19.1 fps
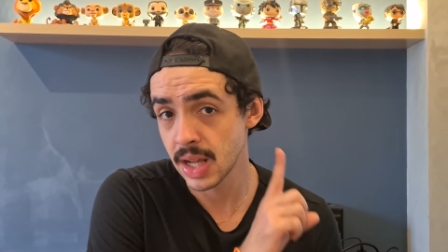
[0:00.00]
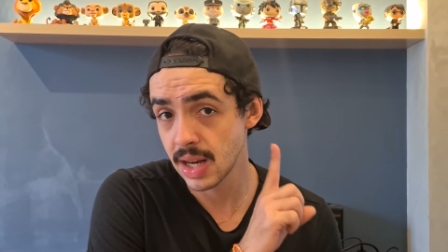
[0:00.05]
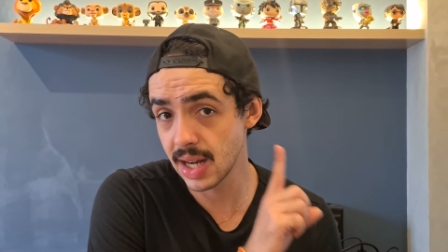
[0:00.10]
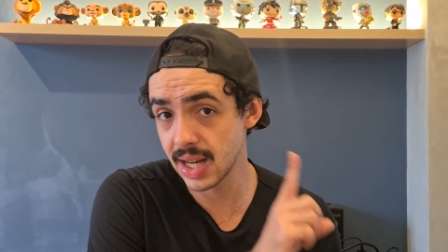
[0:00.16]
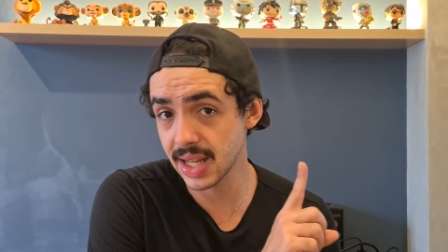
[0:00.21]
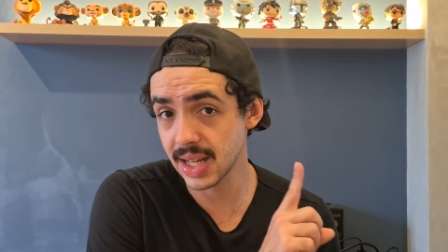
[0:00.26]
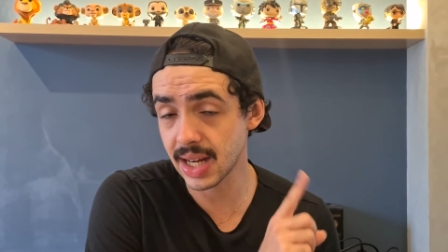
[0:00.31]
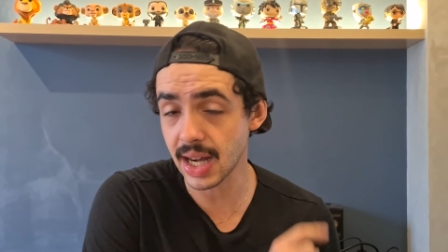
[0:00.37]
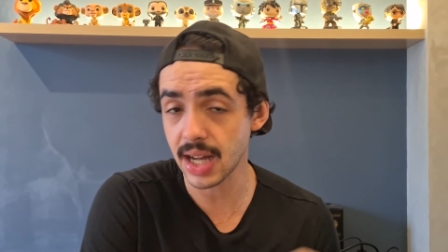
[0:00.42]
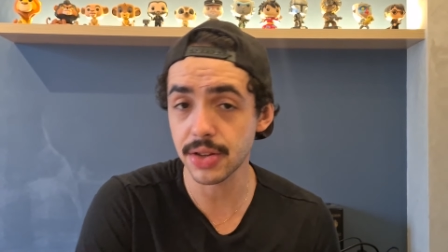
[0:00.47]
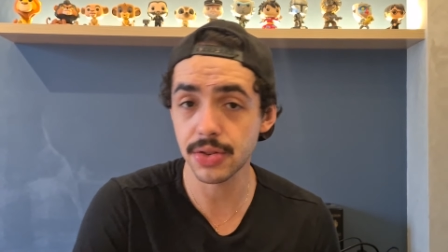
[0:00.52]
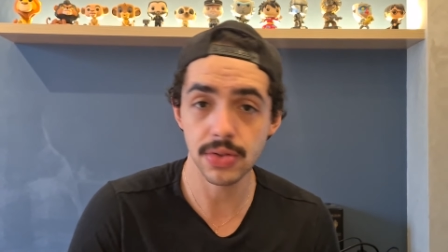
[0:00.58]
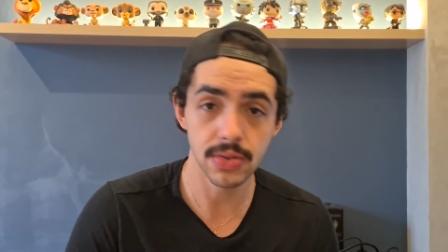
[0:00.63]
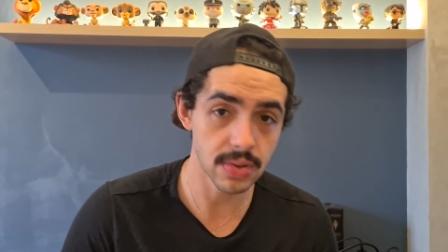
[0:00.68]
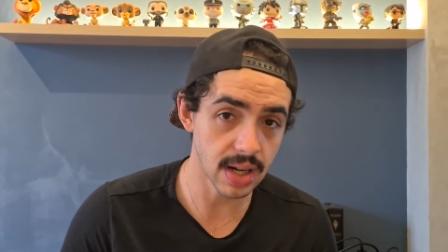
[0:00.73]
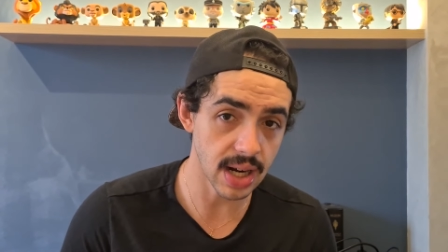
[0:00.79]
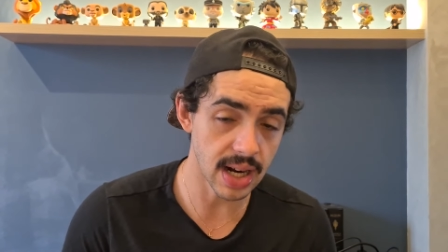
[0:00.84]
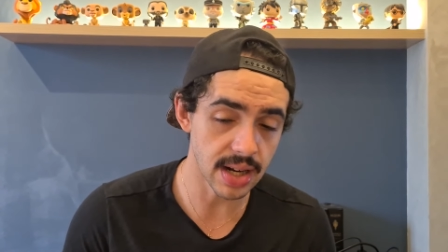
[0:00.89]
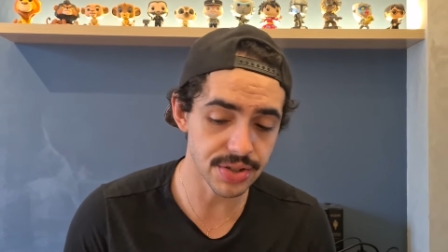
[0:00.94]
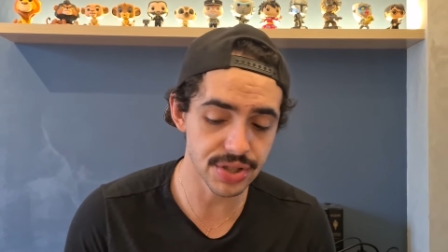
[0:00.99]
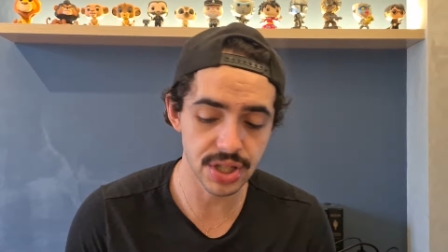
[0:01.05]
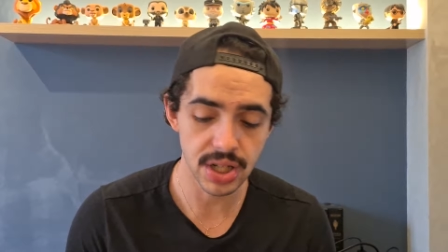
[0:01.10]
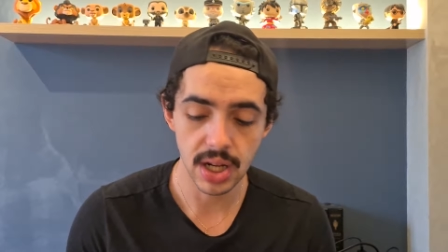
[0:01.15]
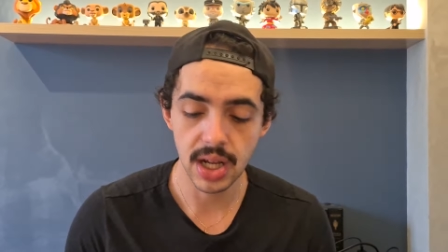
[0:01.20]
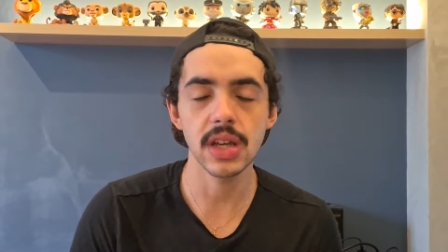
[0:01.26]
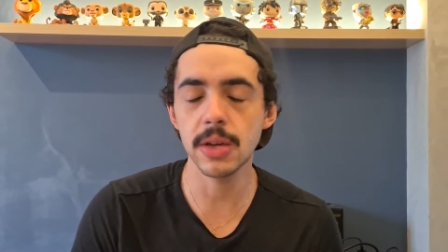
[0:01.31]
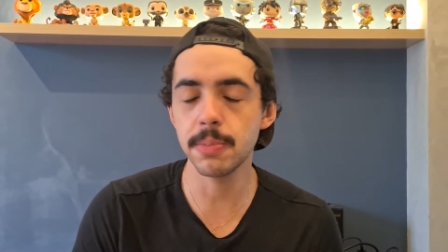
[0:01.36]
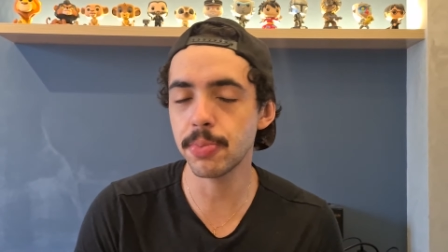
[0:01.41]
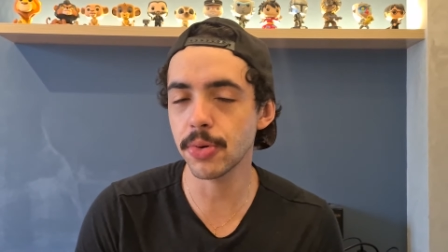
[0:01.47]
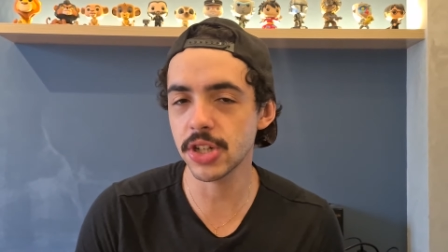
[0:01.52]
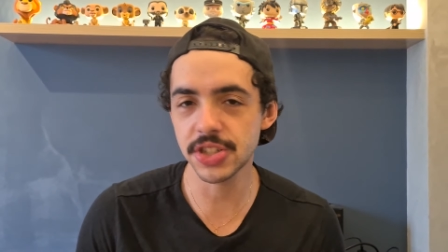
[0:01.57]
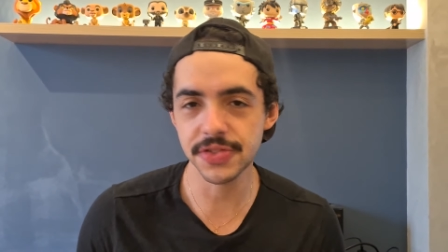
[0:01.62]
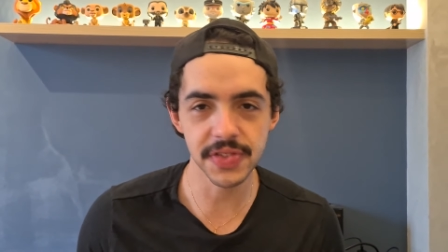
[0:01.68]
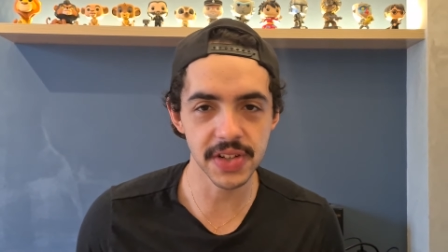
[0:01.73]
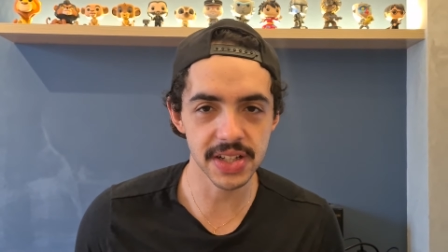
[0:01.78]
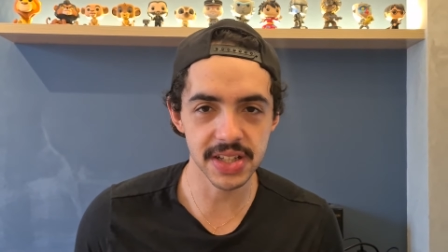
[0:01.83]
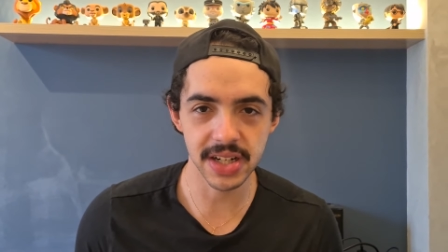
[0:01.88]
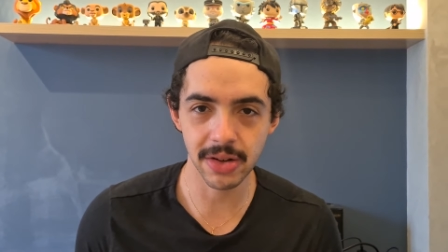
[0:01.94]
linkado no card e pode
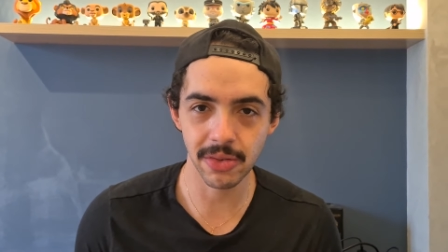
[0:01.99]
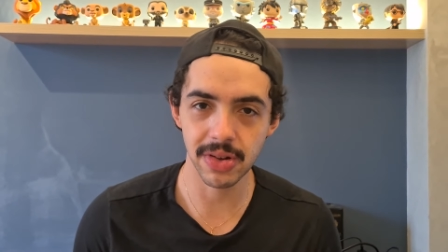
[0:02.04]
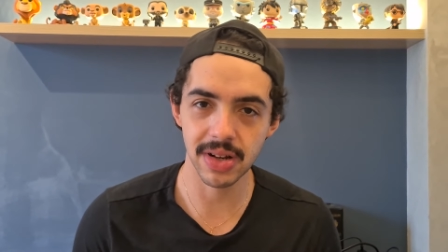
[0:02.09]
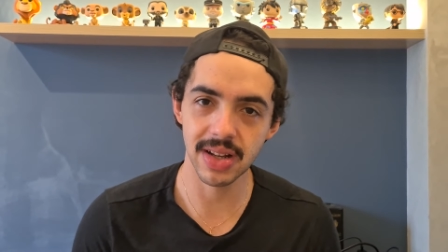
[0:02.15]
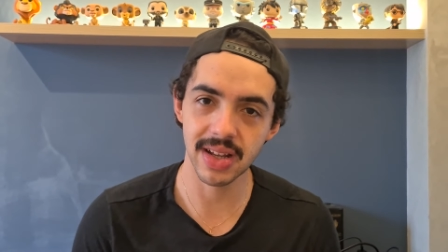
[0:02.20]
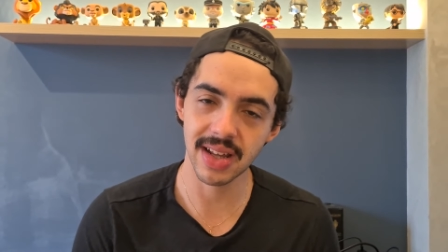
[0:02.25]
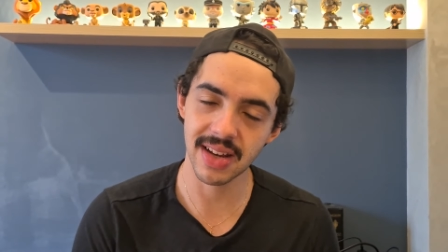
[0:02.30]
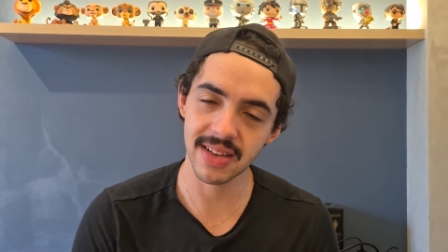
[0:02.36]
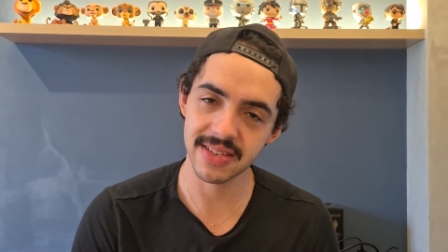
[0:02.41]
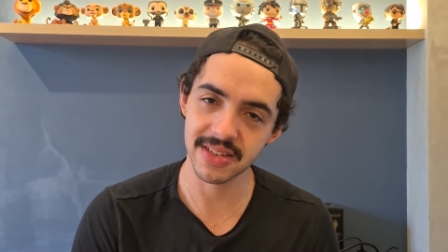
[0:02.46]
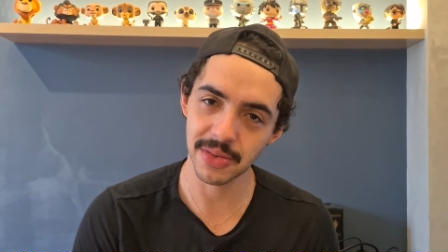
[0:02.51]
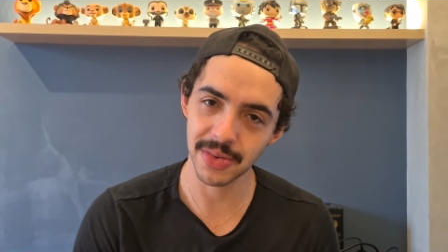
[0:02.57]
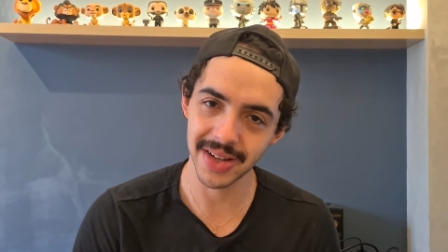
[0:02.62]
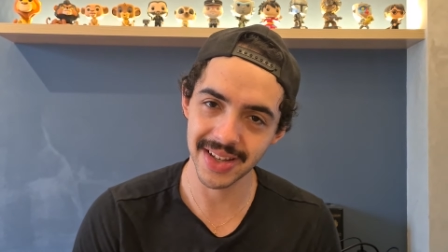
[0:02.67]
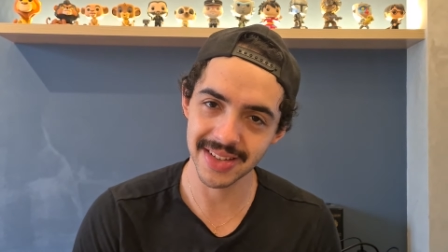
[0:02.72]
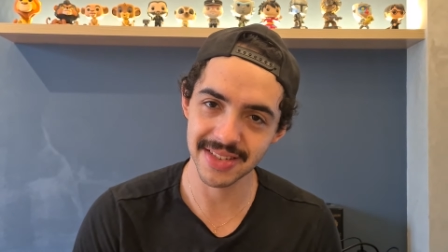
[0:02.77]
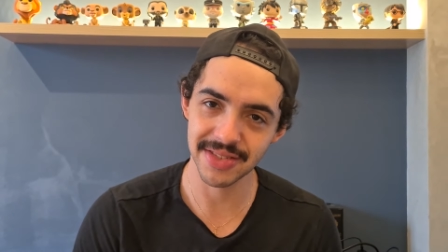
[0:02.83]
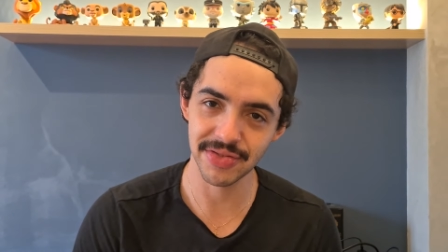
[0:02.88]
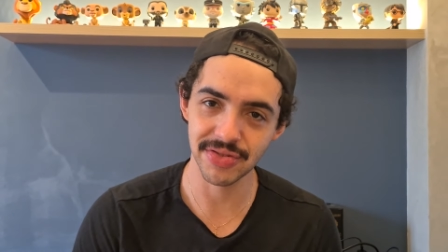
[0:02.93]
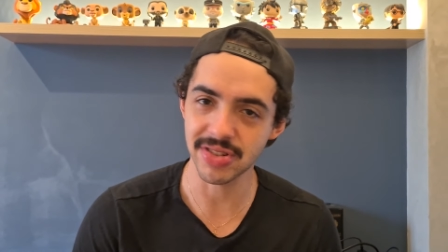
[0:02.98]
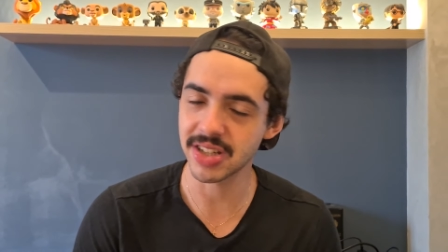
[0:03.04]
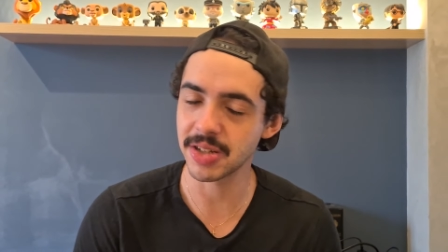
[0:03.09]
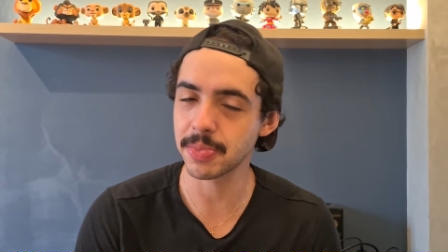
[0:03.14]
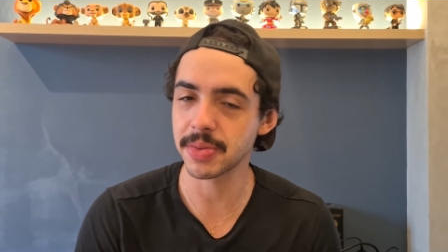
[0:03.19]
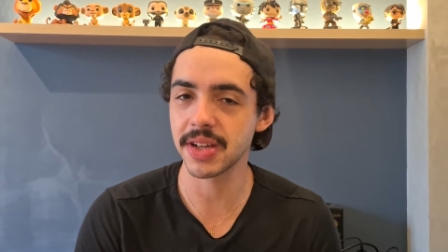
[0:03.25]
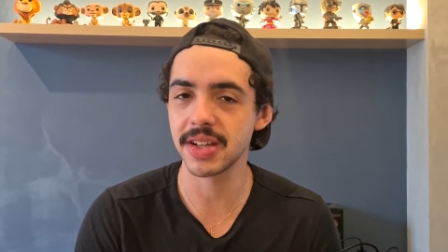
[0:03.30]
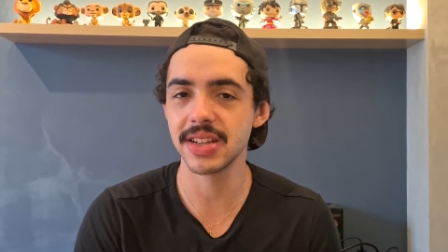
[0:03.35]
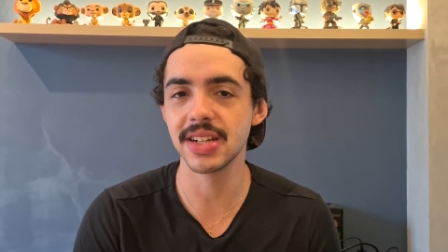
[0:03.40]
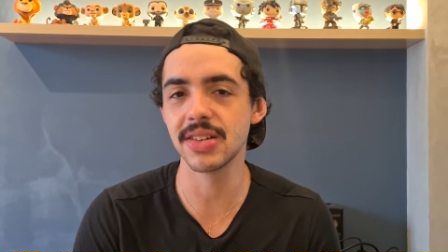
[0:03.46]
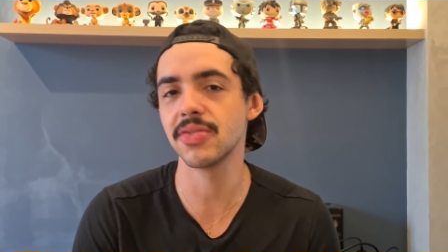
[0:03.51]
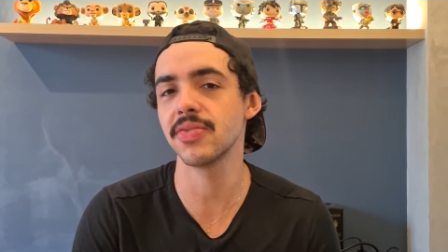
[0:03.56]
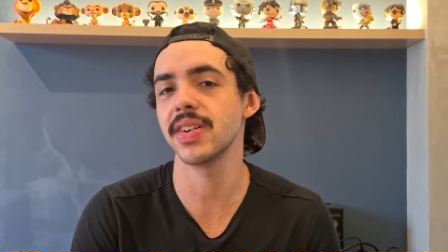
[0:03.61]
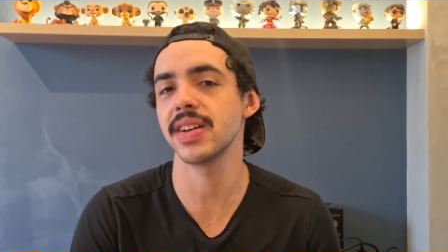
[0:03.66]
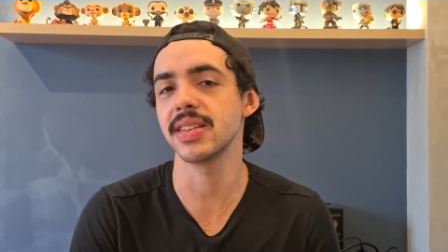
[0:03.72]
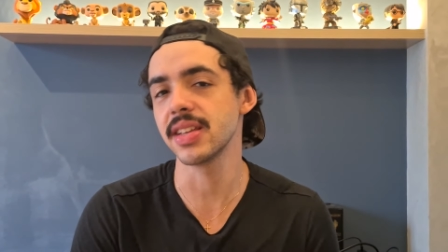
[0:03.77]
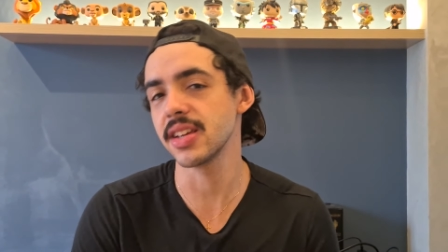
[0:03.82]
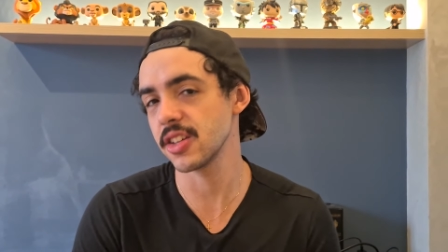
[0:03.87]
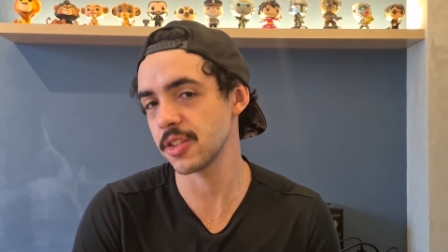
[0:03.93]
ficar tranquilo em relação a esse vídeo aqui porque não
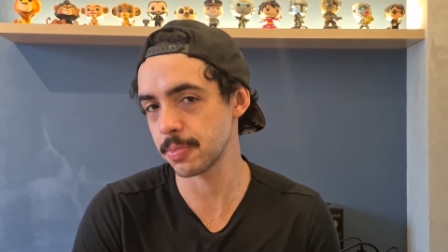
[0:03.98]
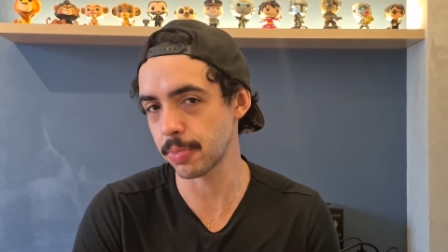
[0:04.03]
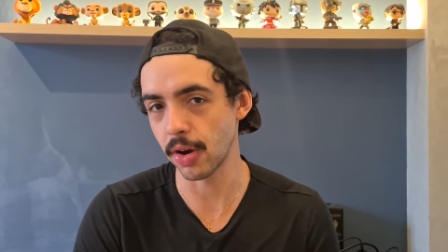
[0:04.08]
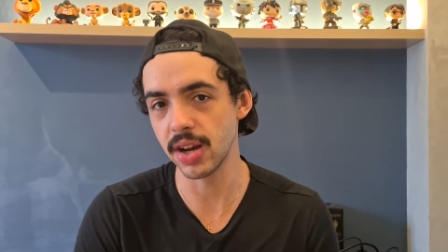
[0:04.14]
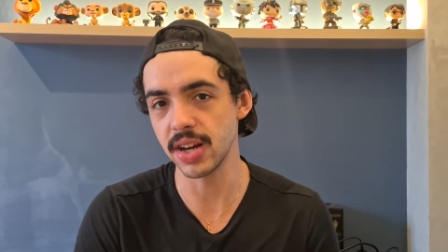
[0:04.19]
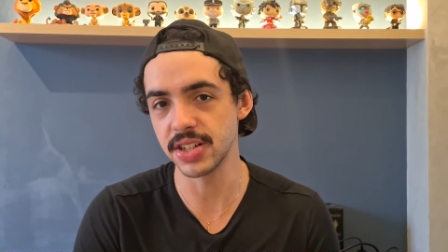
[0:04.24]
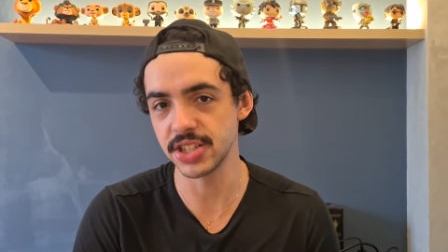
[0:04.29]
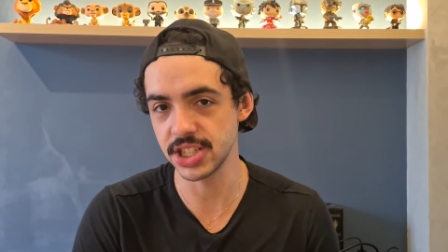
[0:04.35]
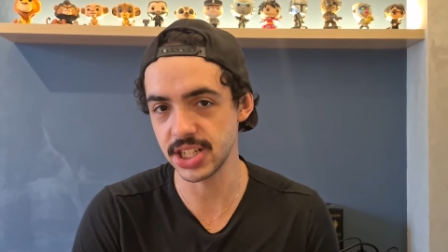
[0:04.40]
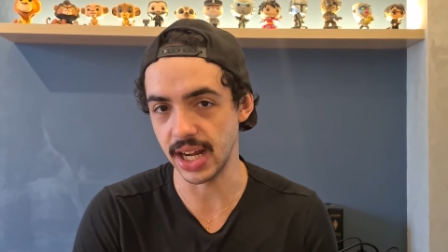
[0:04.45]
vai ter spoiler de